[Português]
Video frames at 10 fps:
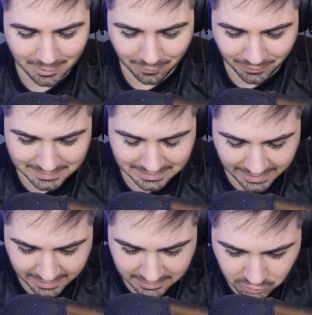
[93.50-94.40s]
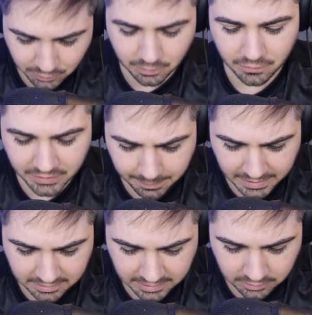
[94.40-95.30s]
Eu não faço ideia, deixa eu ficar
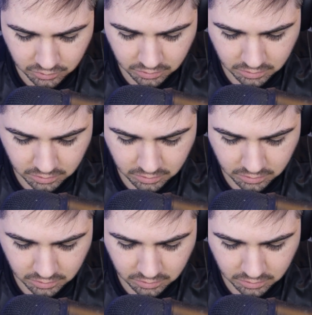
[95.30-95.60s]
bem atento.